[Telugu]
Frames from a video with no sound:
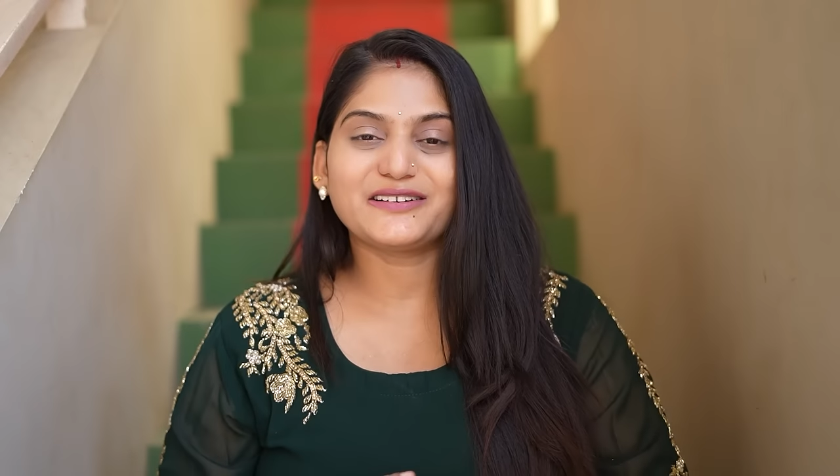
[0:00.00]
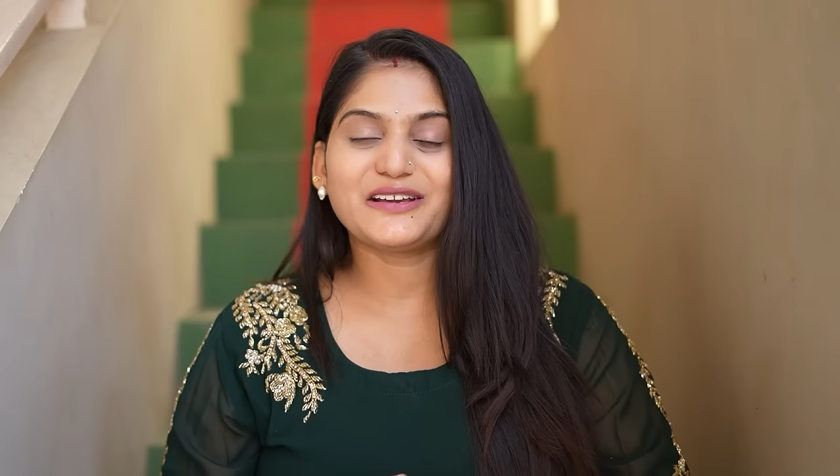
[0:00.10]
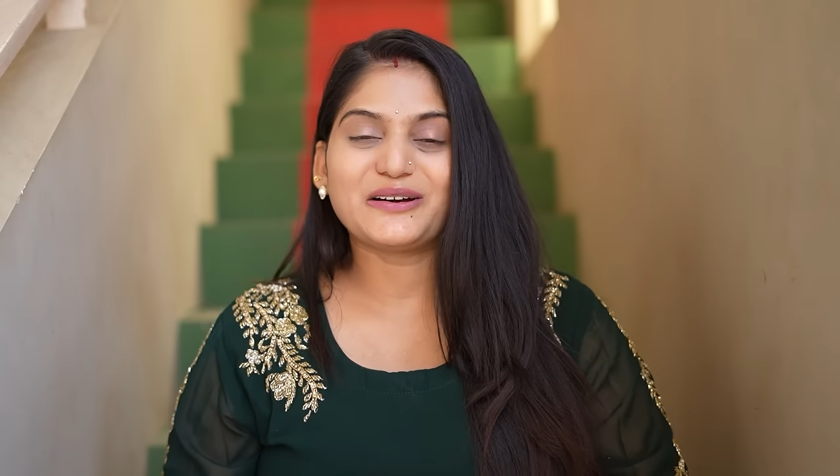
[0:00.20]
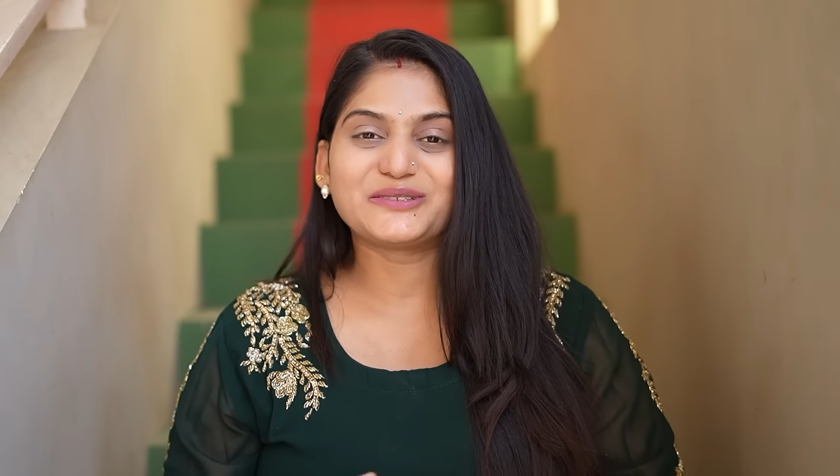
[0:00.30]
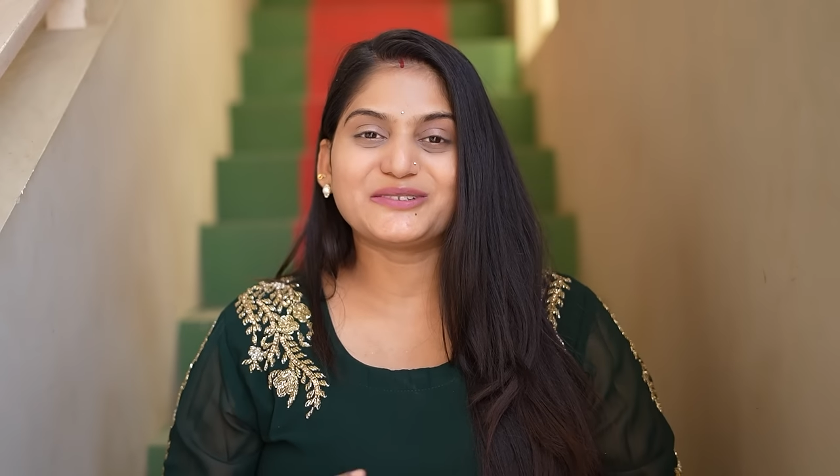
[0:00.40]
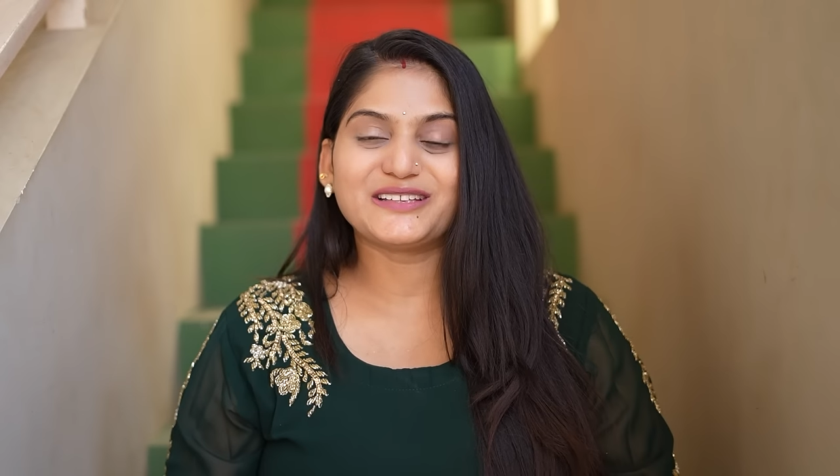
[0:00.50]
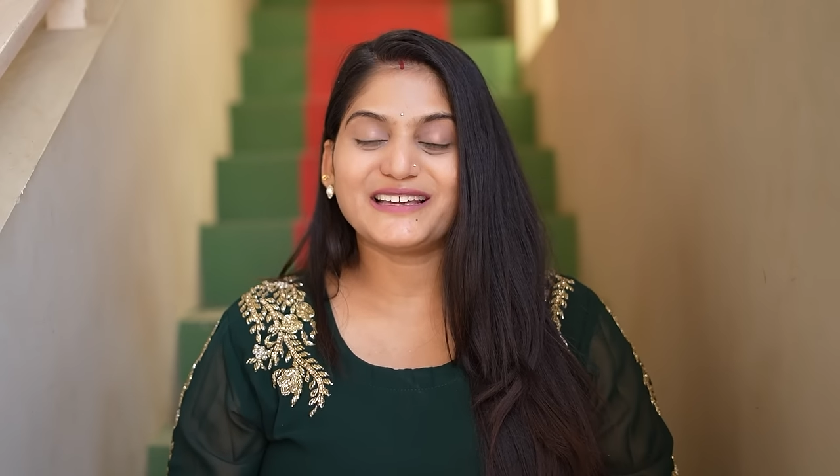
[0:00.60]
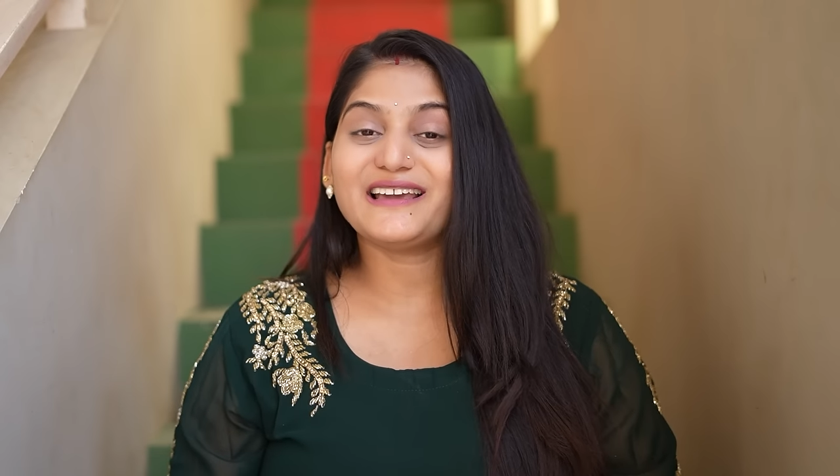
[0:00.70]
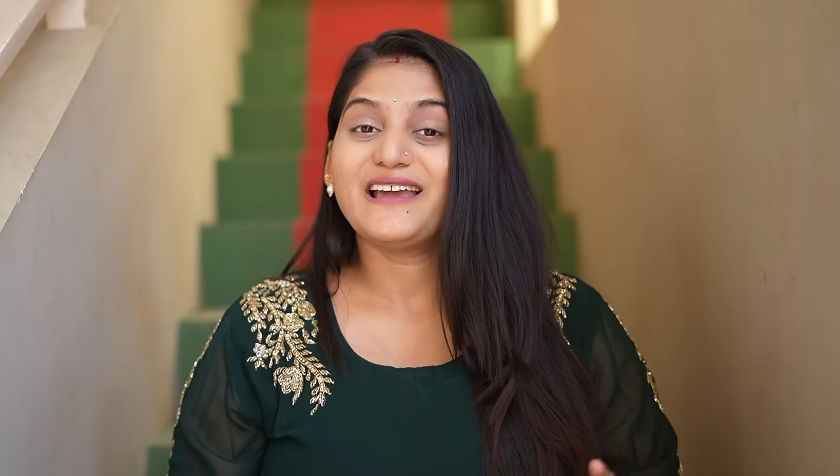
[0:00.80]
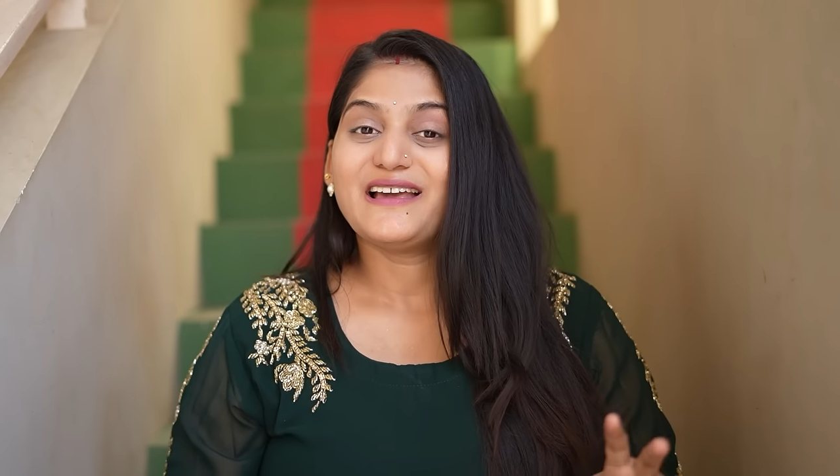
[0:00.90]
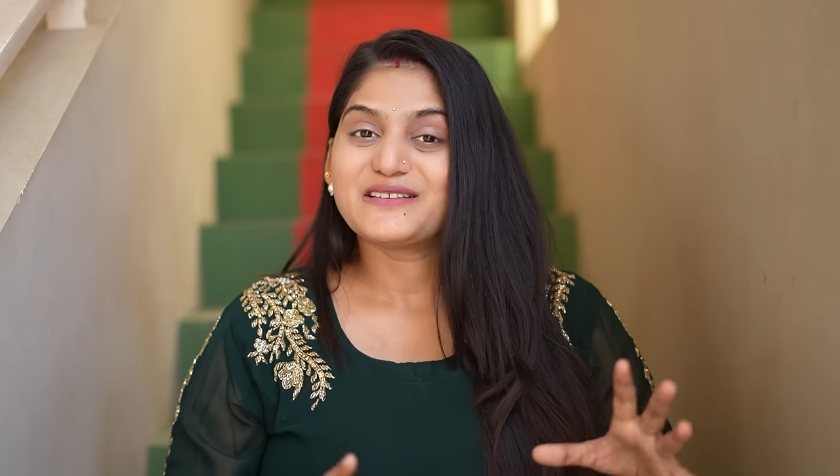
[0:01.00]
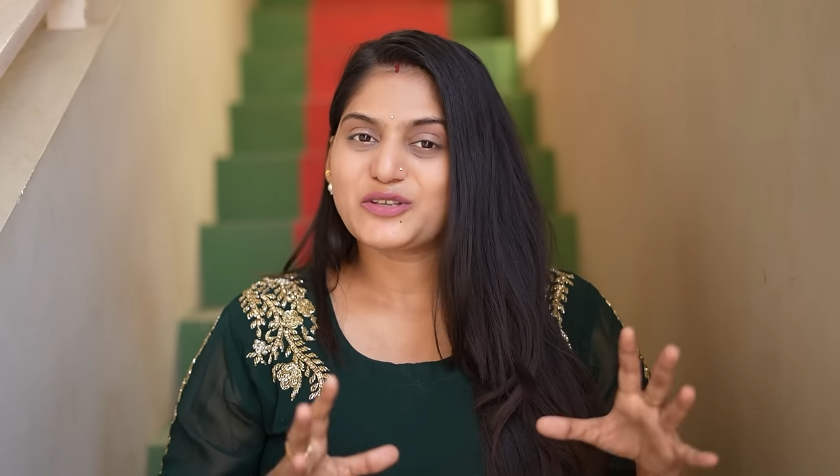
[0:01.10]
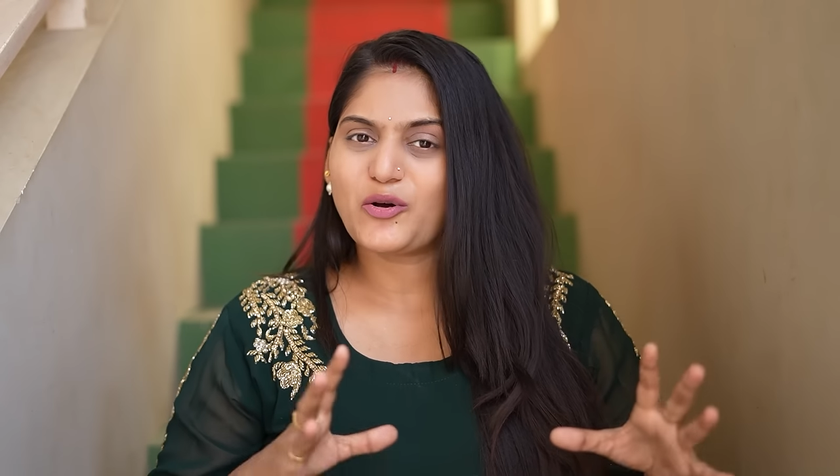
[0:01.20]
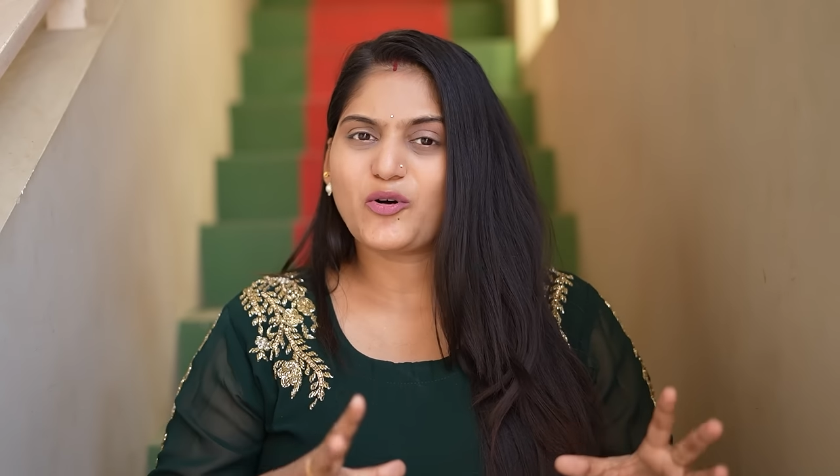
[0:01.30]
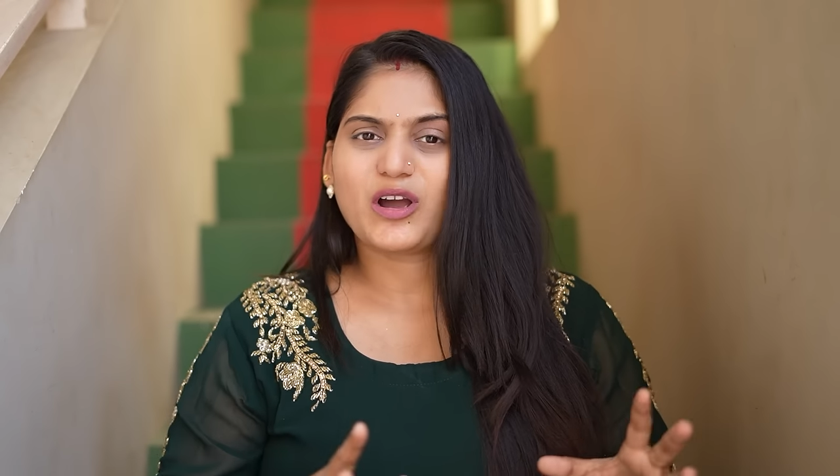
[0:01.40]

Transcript: కంటిన్యూ అవుతుంది సో